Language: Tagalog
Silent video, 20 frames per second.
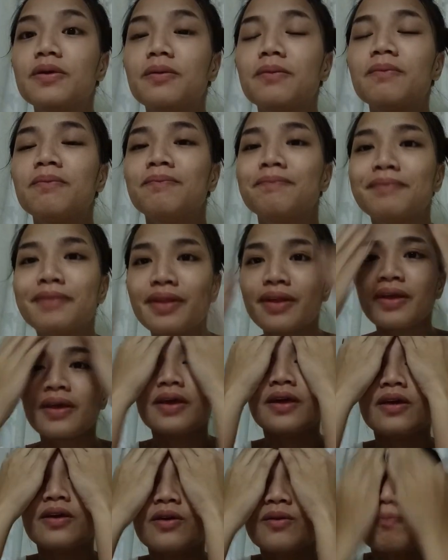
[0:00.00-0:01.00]
yung
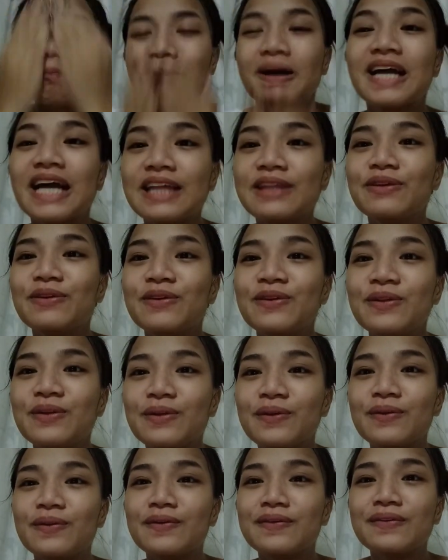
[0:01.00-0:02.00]
yung
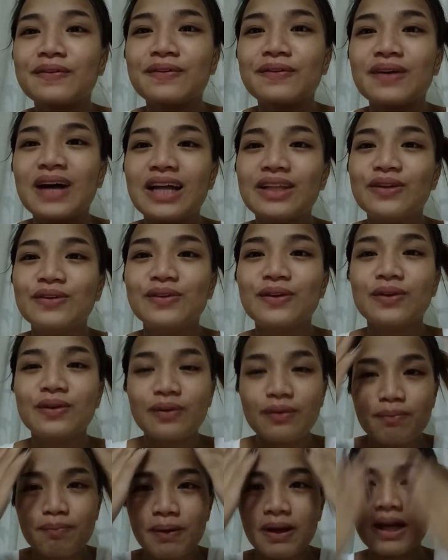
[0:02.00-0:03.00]
pagganyan yung ano nyo,
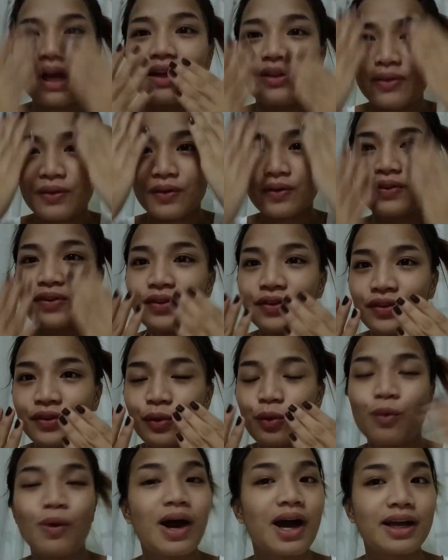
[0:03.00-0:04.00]
yung pagganon,
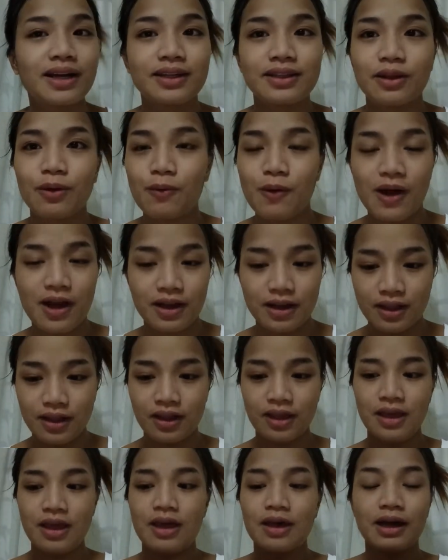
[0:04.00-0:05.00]
wag na wag.
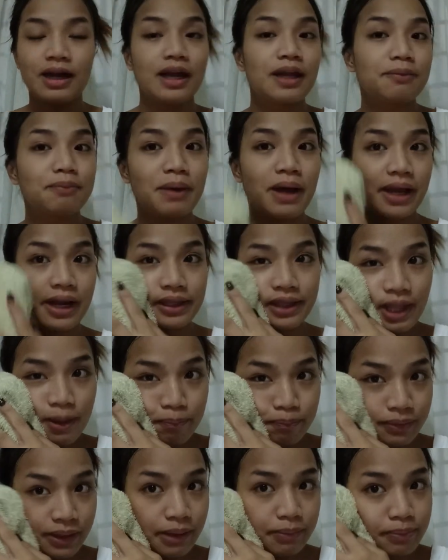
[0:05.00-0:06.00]
Hanggat maaari
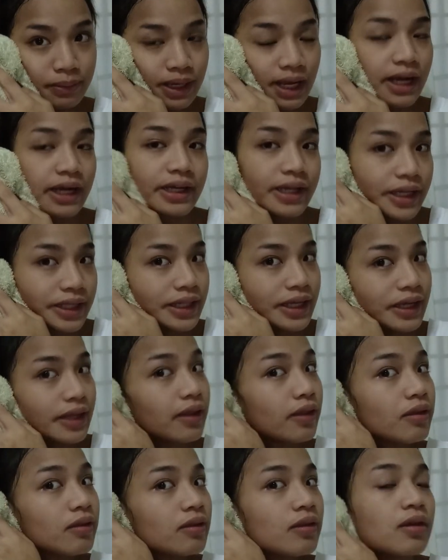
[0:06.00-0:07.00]
tap-tap lang,
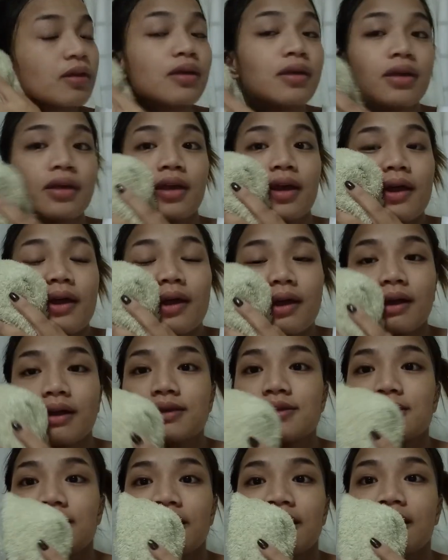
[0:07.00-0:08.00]
ganun.
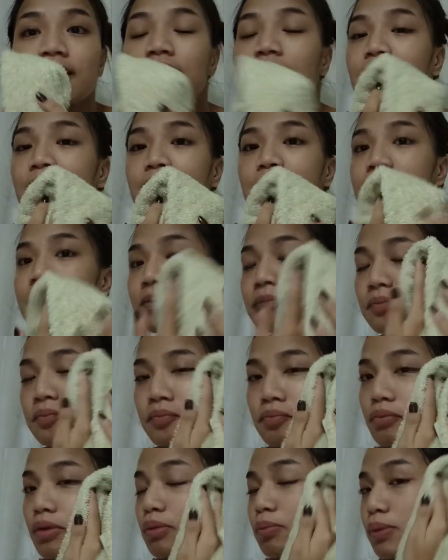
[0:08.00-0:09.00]
Kasi,
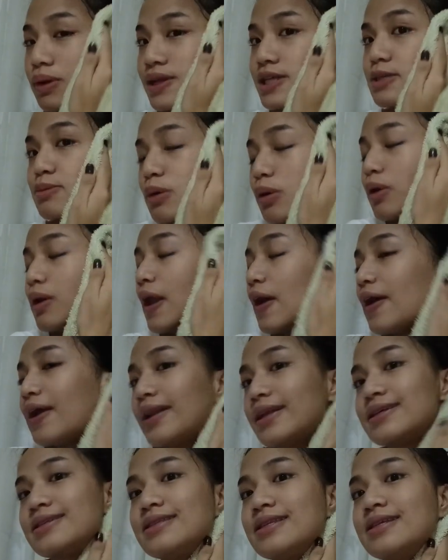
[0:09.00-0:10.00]
mabilis
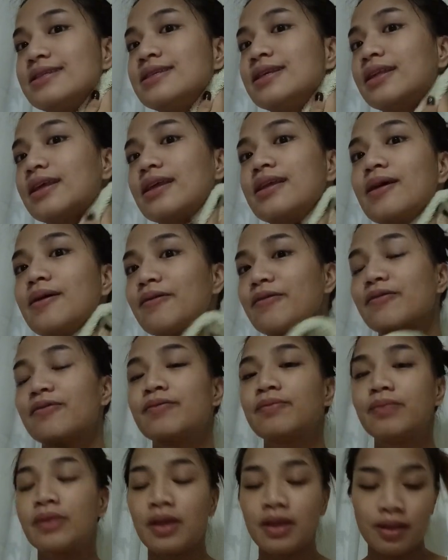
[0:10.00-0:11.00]
mawala yung elasticity ng
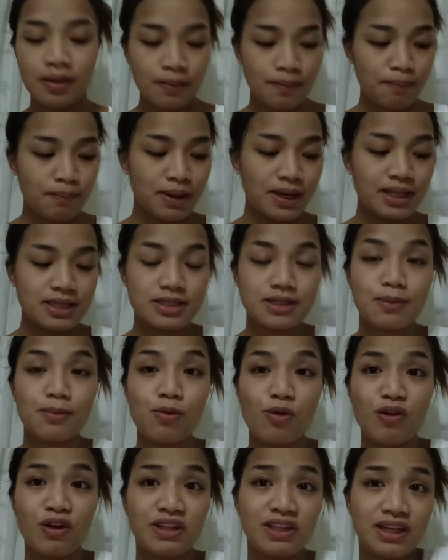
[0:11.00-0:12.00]
balat
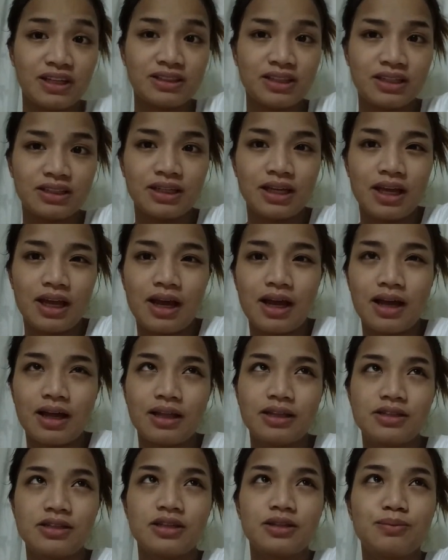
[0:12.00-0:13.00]
sa mukha natin,
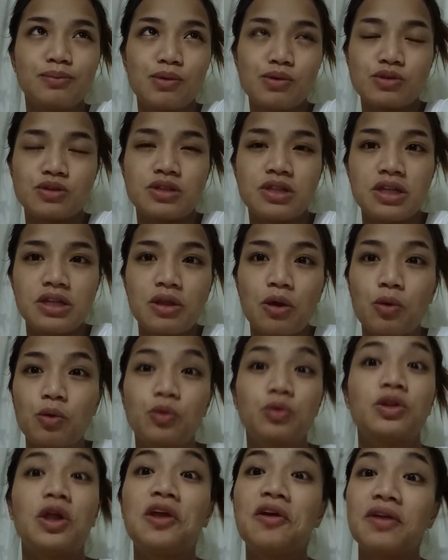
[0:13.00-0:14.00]
kaya dyan mostly
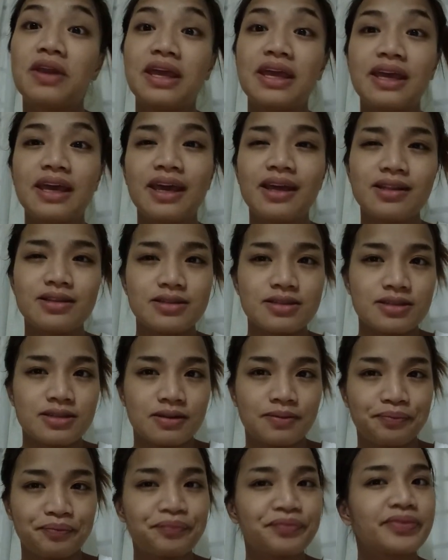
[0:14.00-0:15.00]
nauuna yung
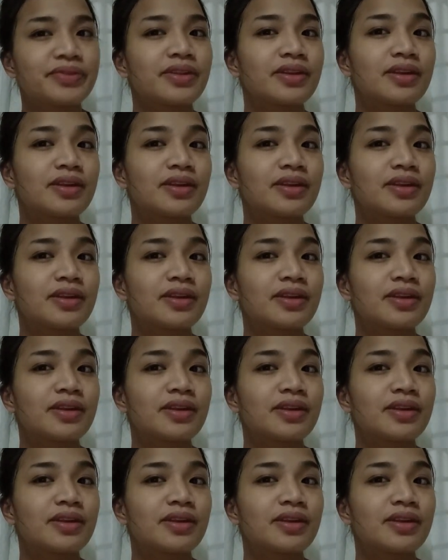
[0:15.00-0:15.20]
wrinkles.